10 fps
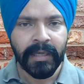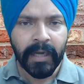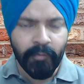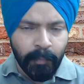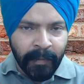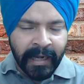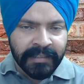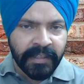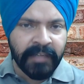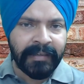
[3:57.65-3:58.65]
अब वो
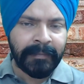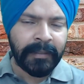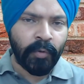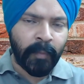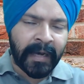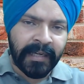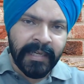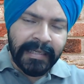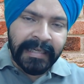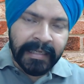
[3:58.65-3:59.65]
पाँच नहीं अवेलेबल हो पा रहे
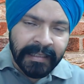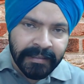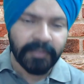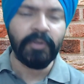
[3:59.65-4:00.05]
हैं एक घंटा तो